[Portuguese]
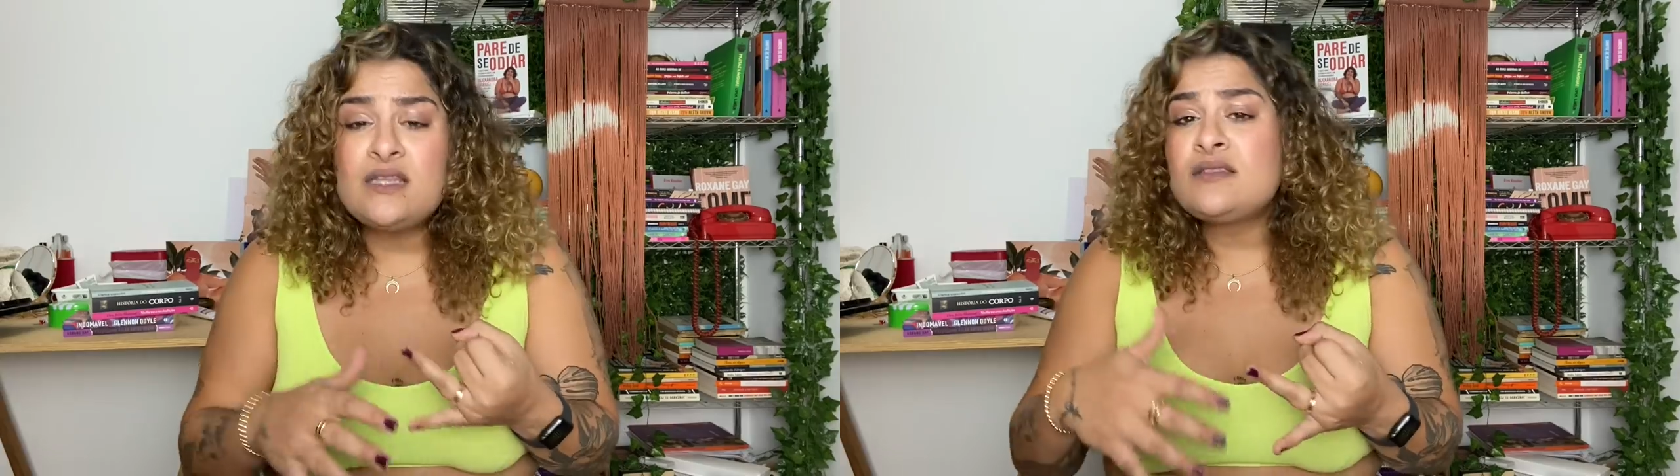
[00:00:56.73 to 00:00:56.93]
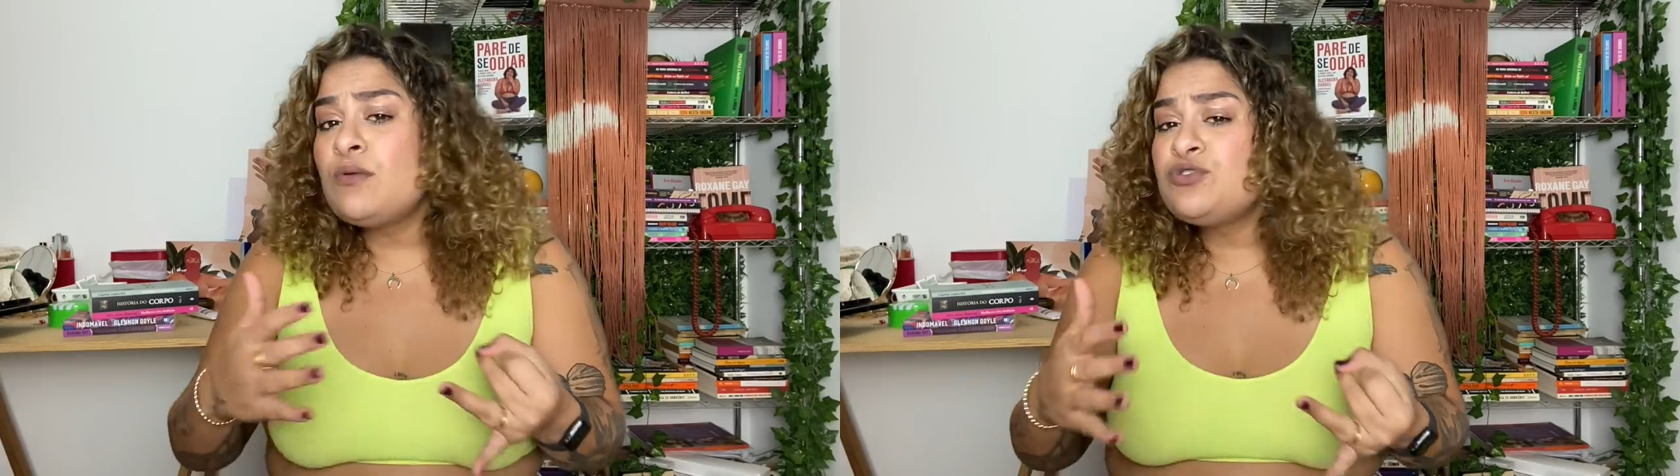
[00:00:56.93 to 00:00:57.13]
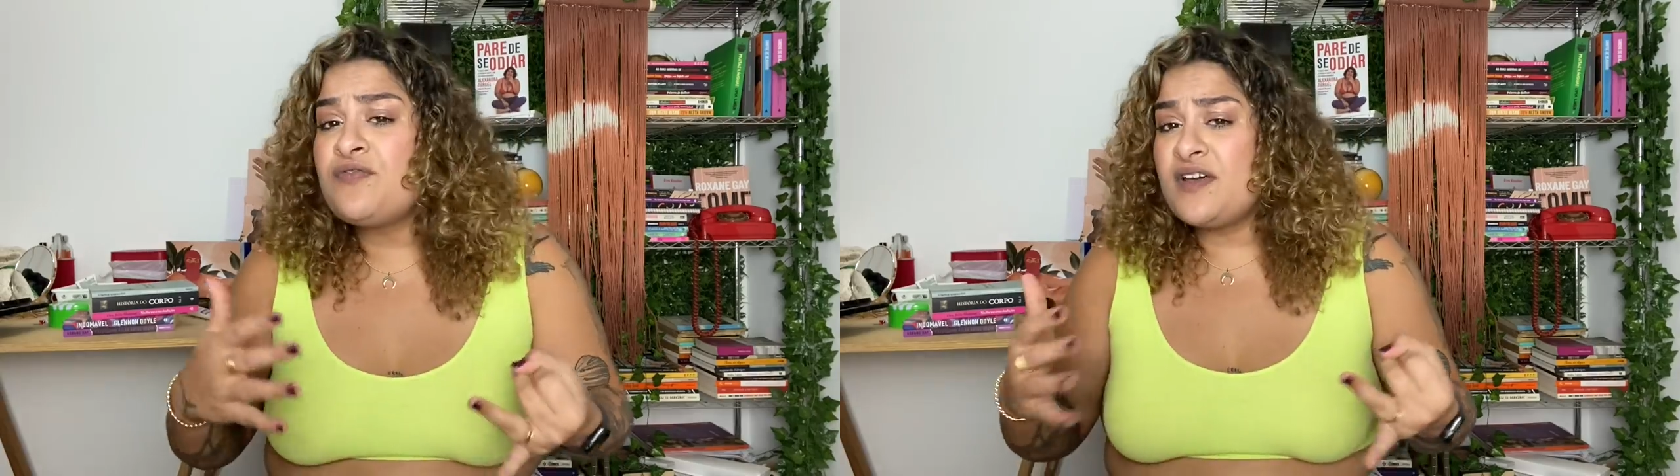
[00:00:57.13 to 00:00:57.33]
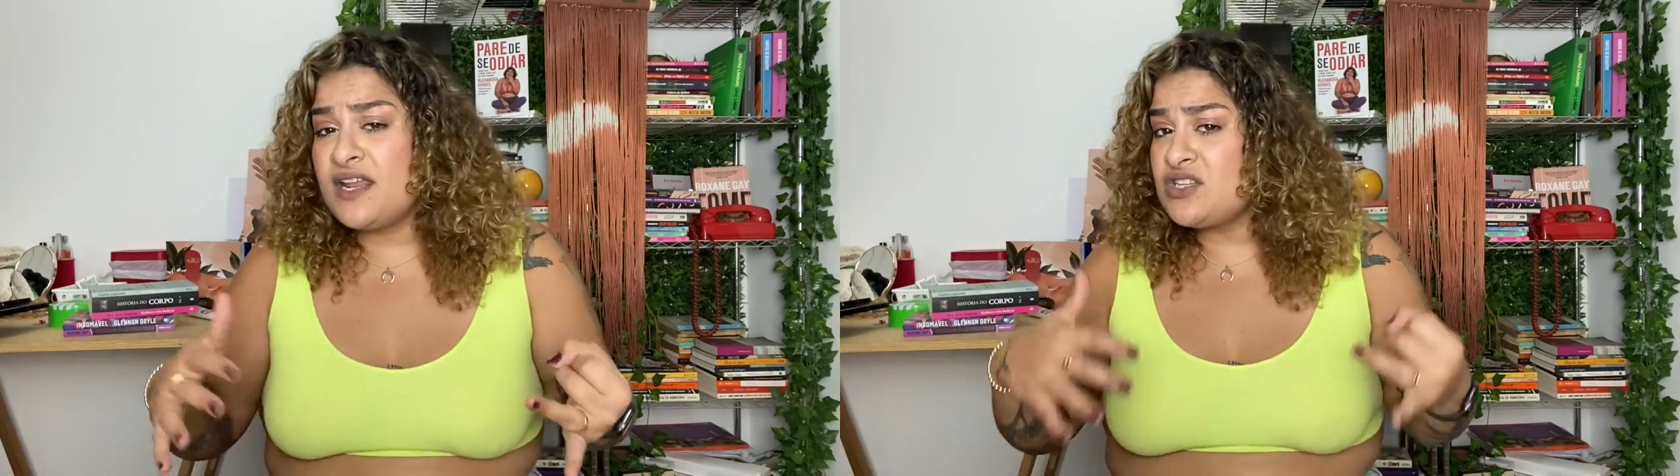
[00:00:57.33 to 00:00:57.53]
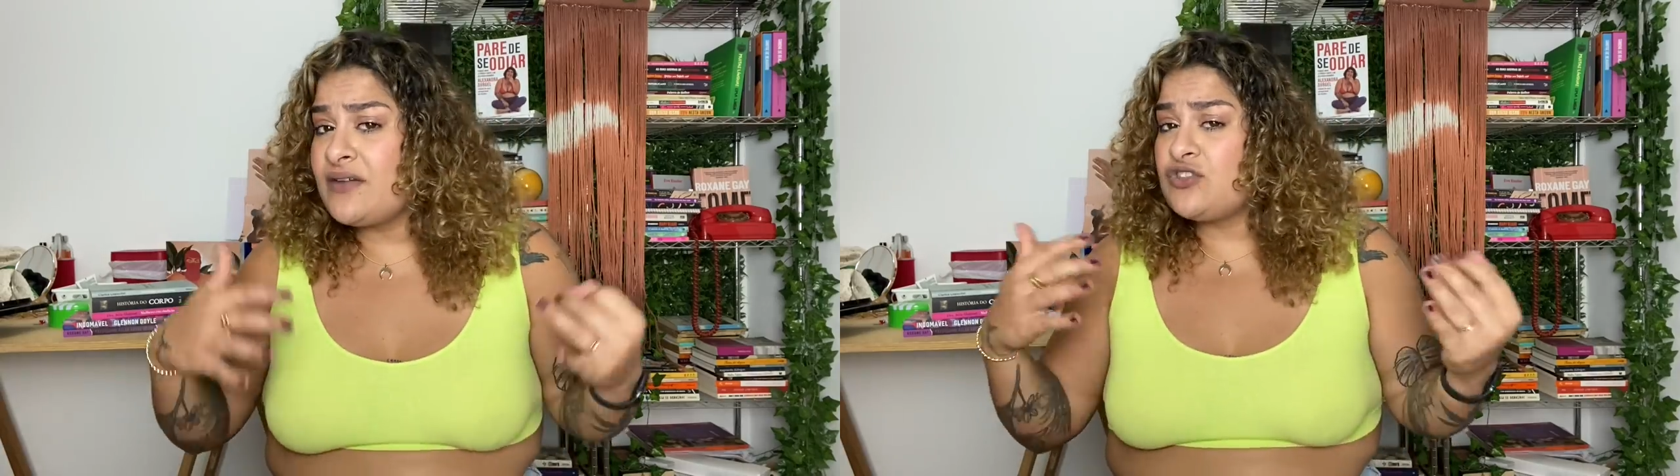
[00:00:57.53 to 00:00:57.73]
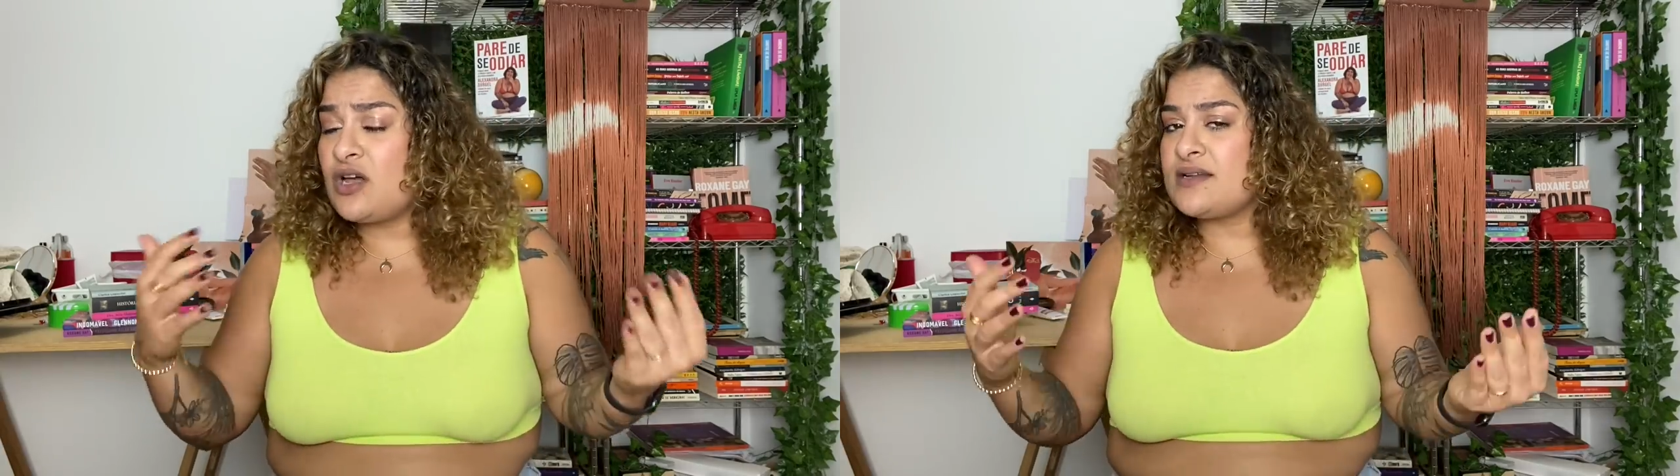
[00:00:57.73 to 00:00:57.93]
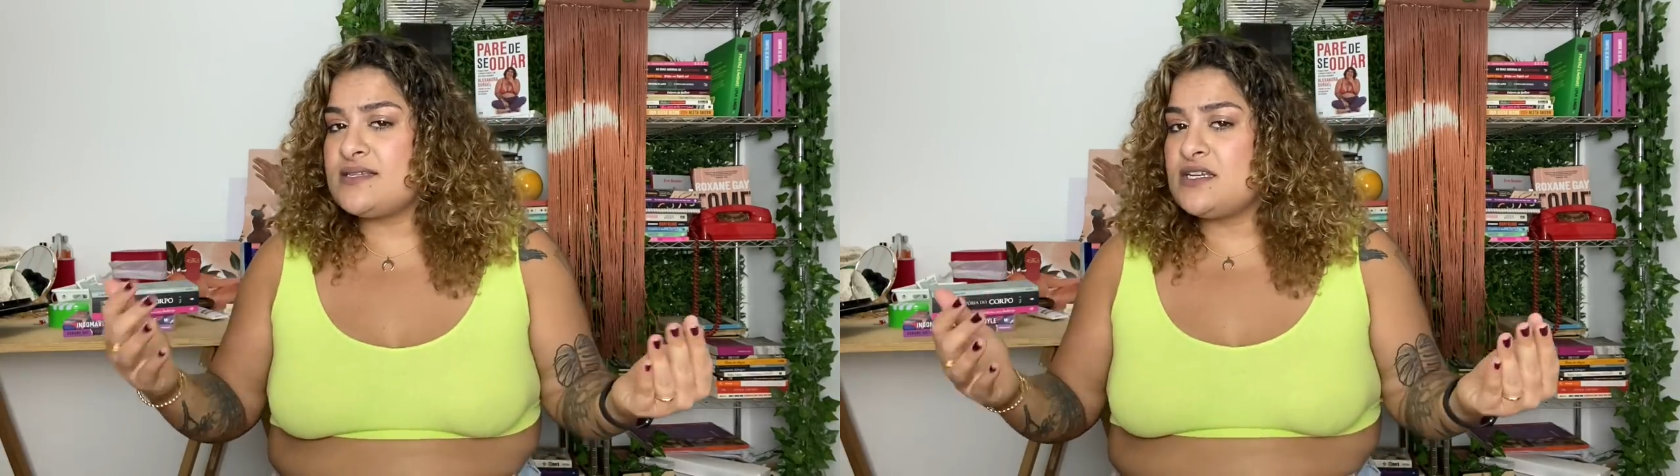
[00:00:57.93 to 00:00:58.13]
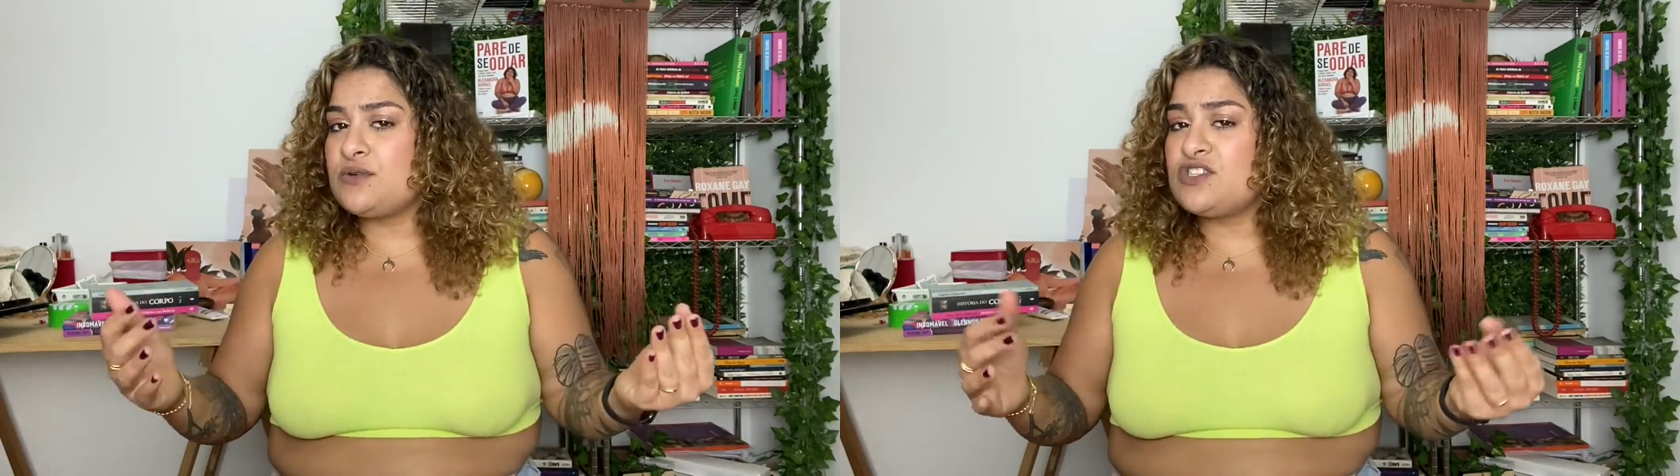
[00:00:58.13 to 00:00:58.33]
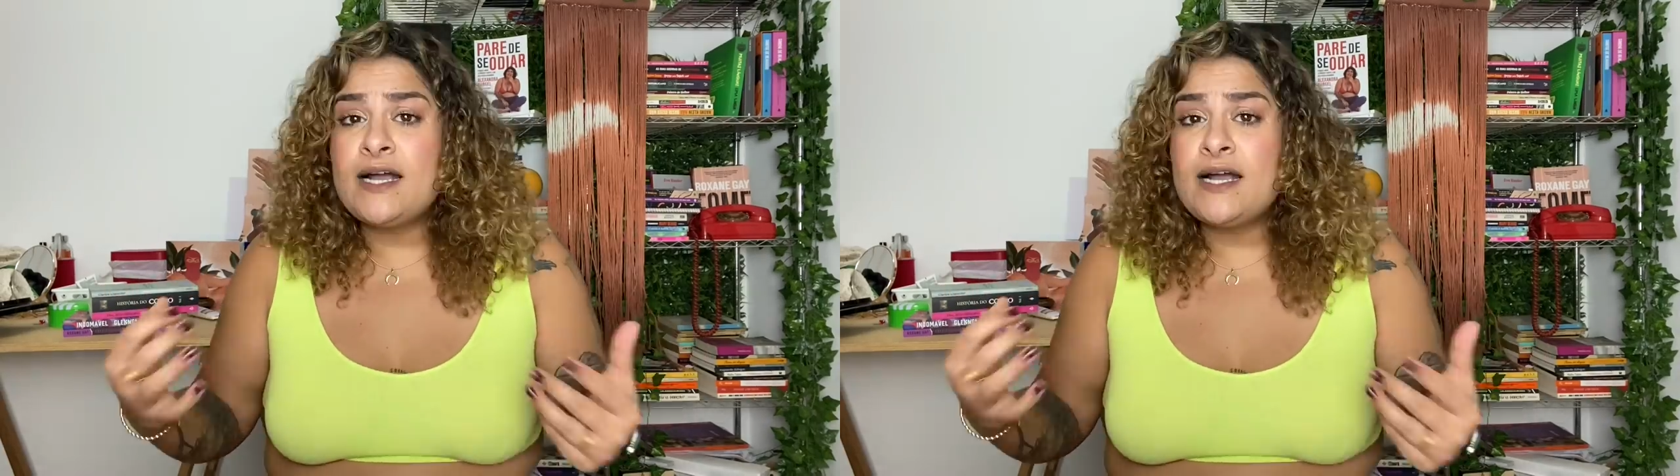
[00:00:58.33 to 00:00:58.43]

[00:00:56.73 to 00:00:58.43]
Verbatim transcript: e tão diferente da Victoria's Secret,